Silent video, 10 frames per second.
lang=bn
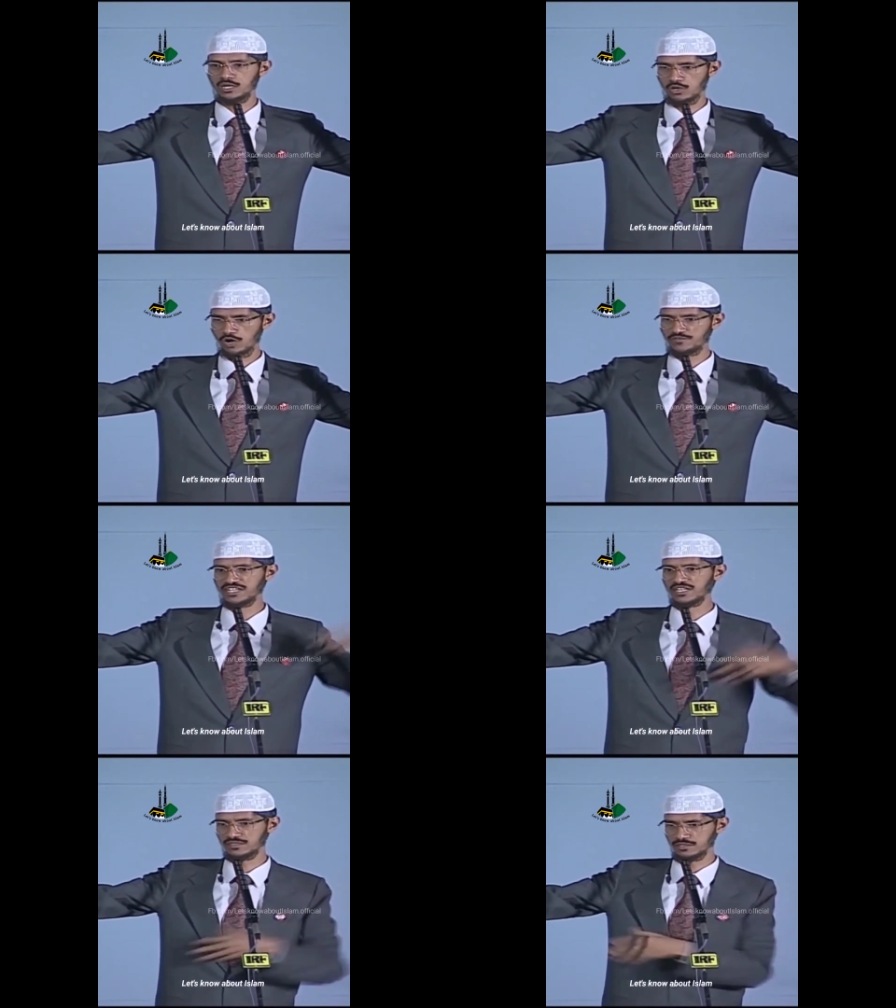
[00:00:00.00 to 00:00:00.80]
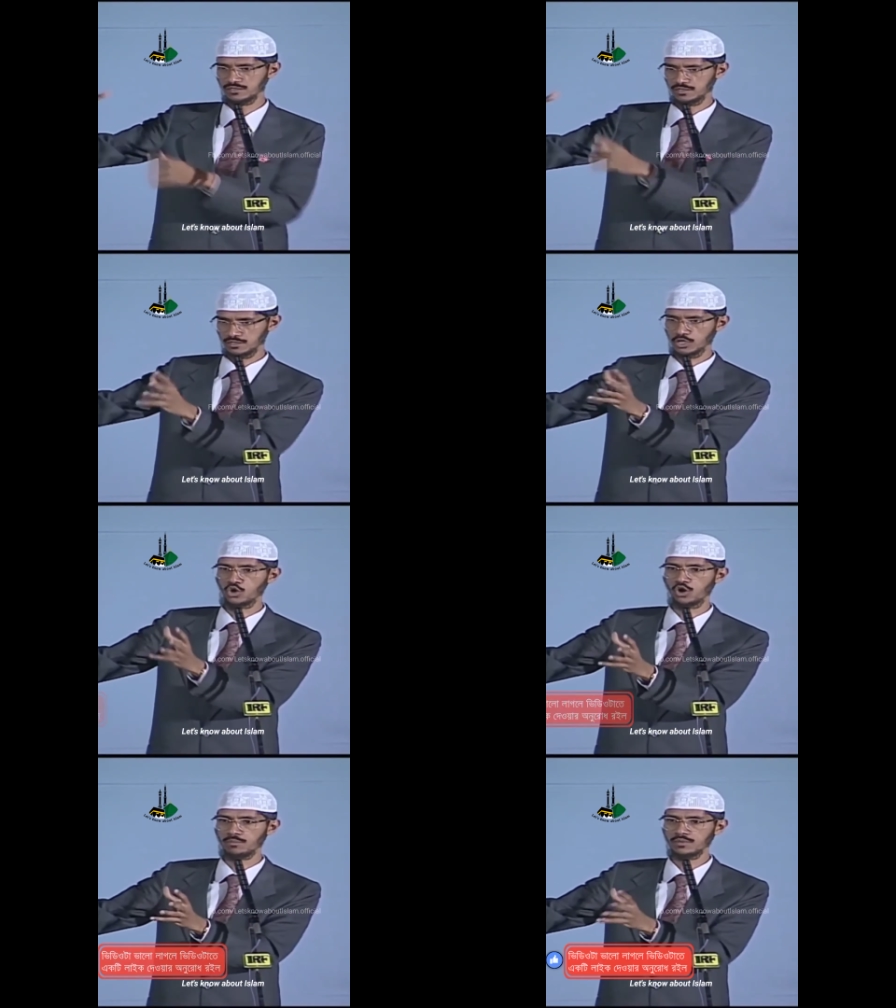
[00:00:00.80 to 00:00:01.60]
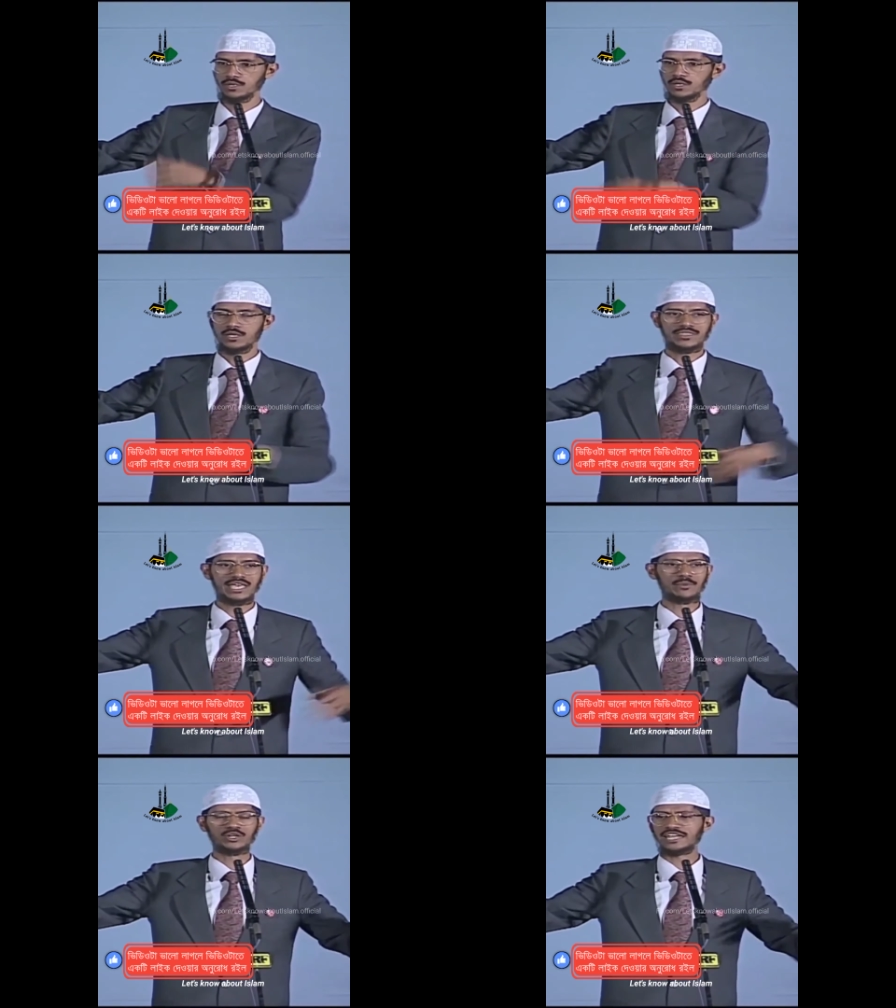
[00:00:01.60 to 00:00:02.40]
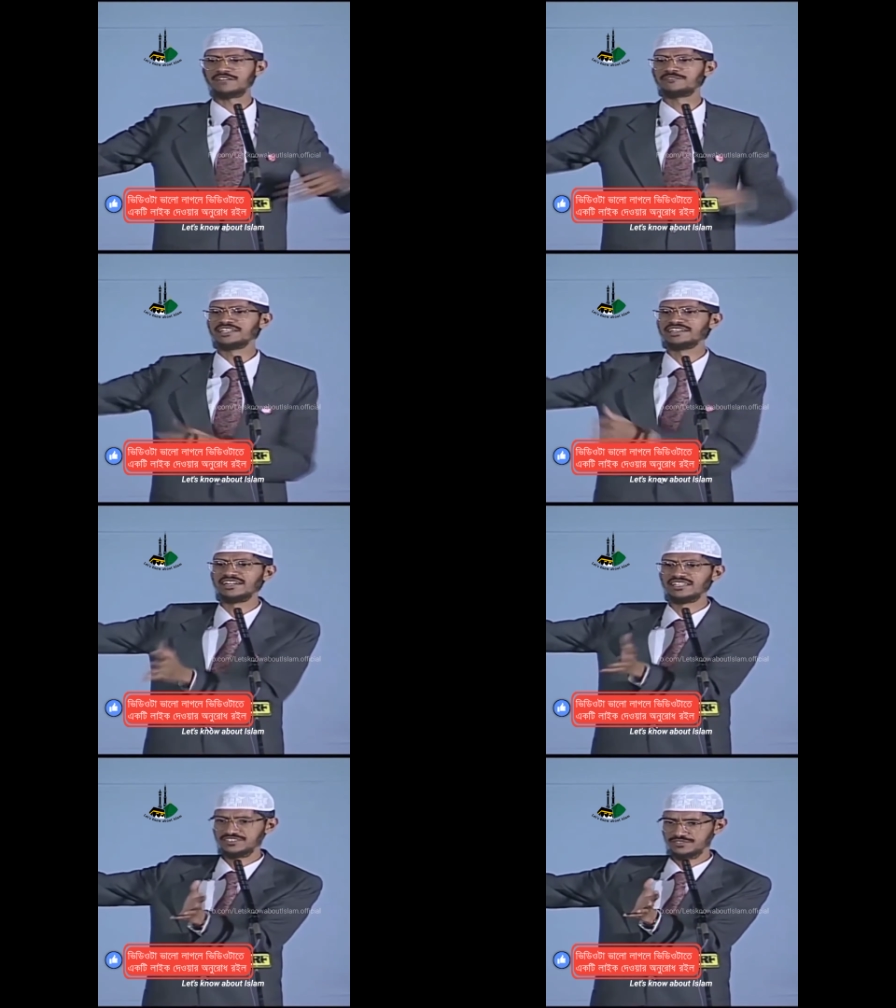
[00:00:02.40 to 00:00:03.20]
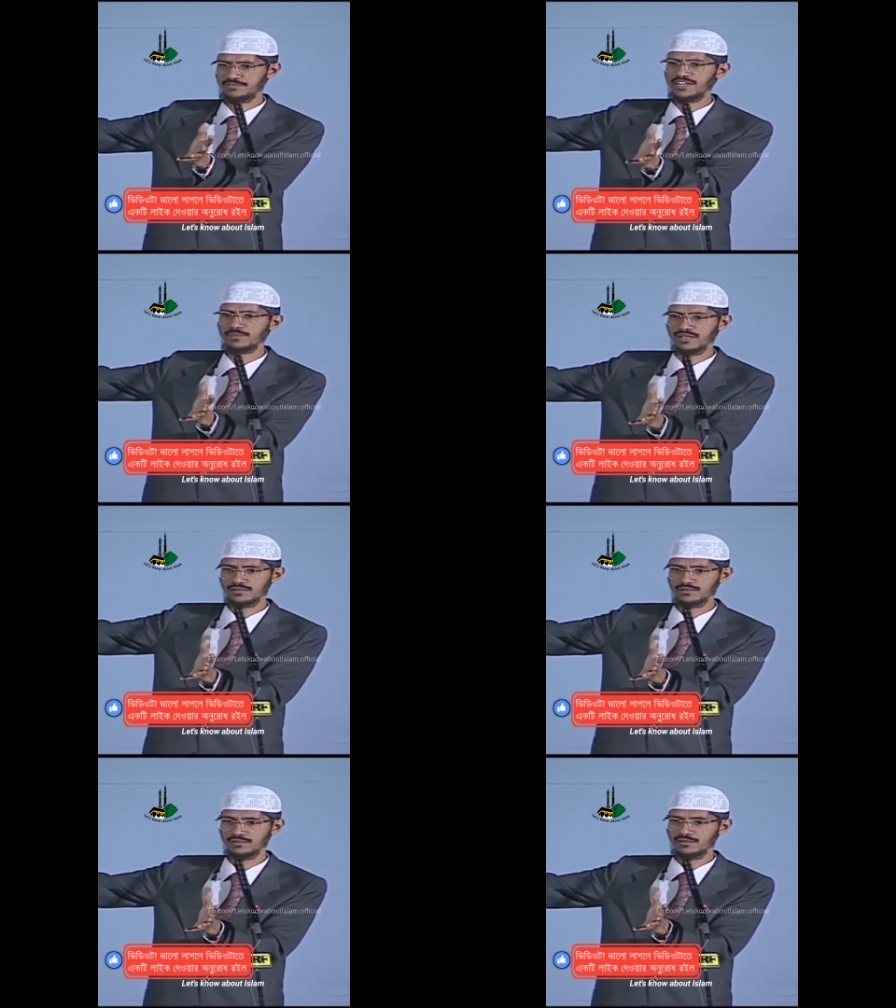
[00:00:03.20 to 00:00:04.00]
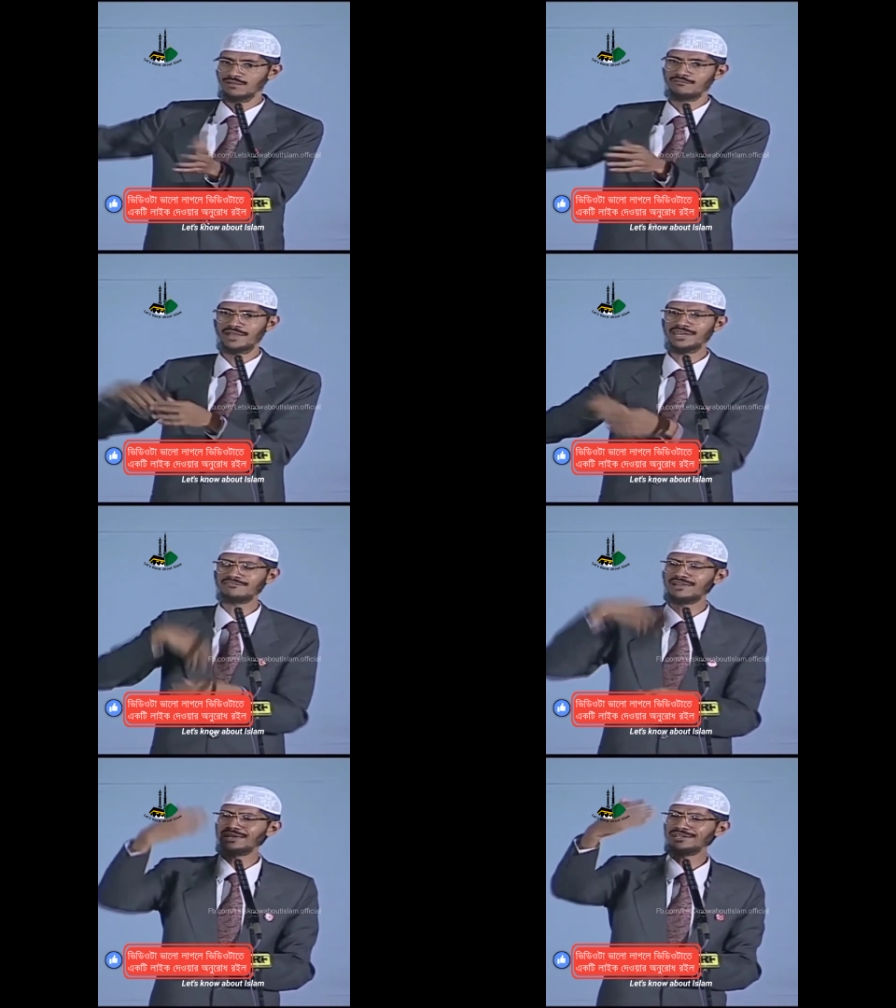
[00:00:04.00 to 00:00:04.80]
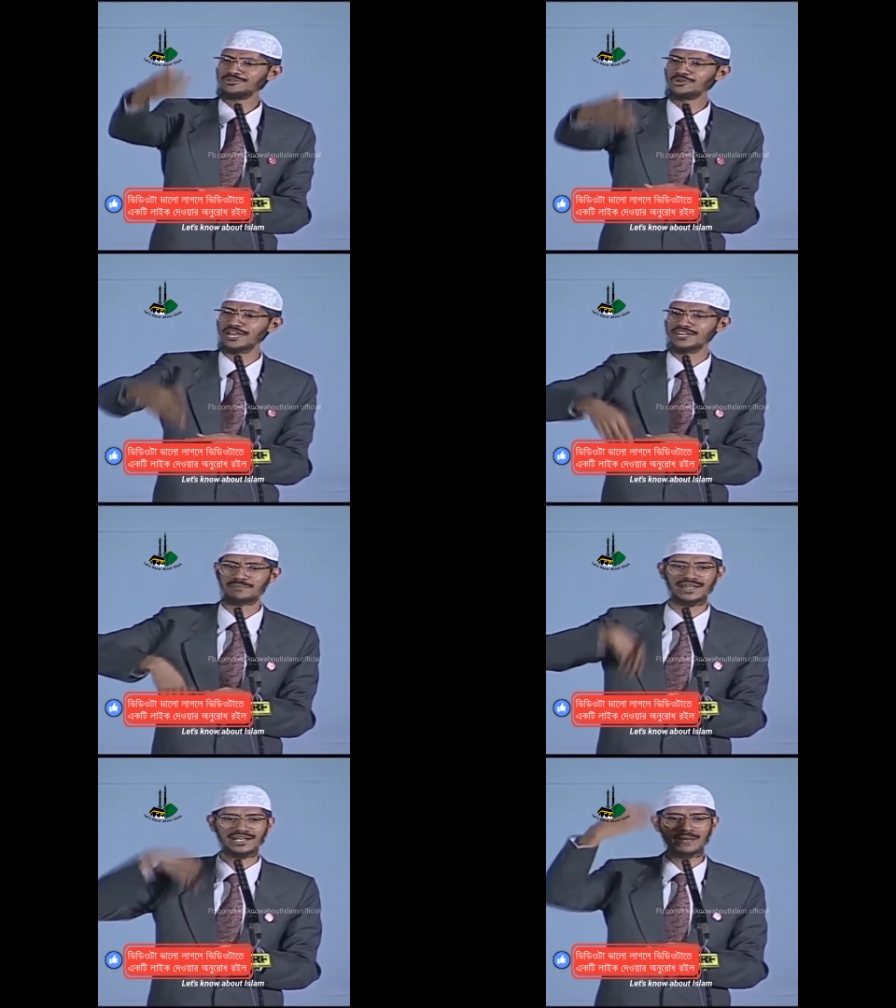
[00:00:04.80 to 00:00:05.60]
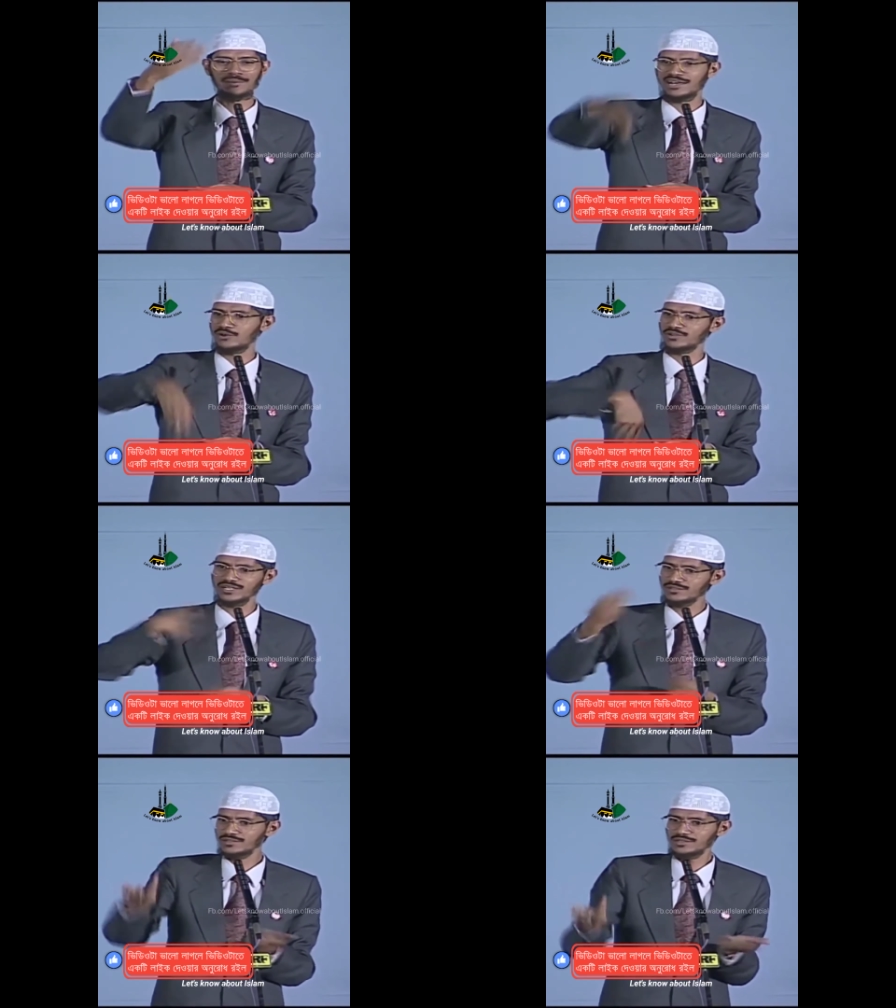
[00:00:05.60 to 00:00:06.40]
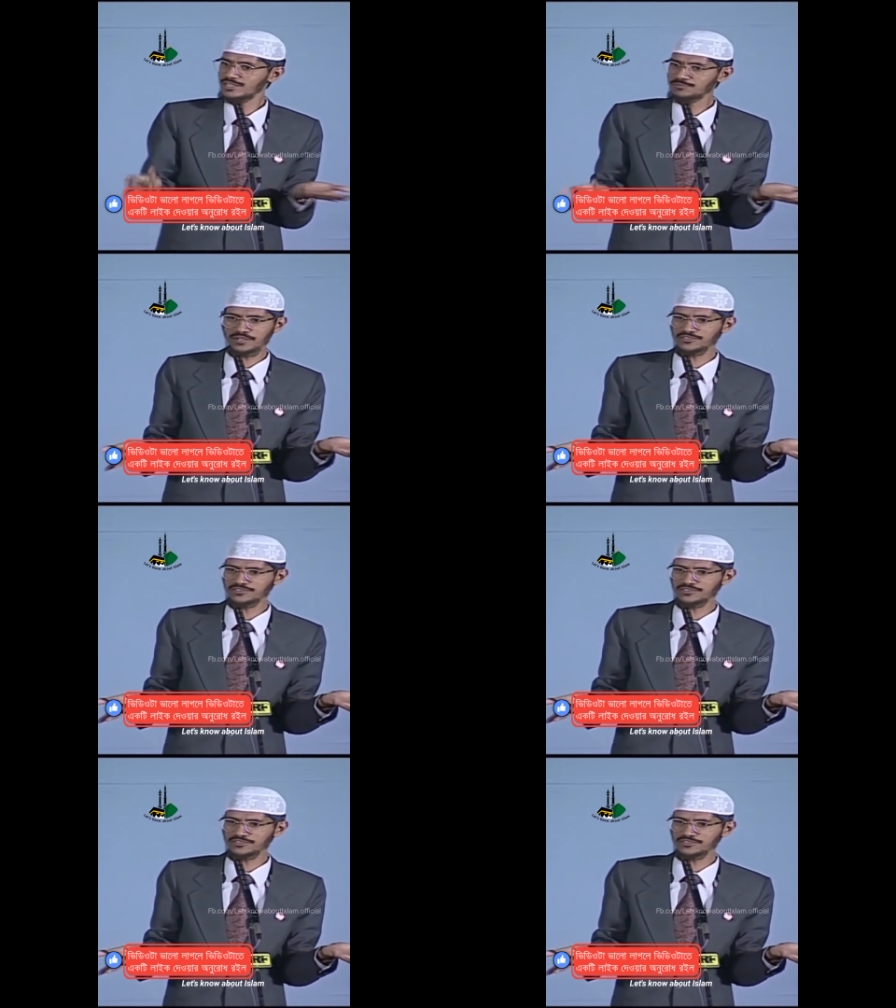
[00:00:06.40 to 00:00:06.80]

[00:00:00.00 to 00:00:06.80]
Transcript: এক বড় মডেল রাখা হয়েছে গ্লোব মনে করেন দশ ফুট ব্যাসার্ধের খুবই বড় এর চারপাশে আপনি একটা গালিচা মুড়ে দিতে পারেন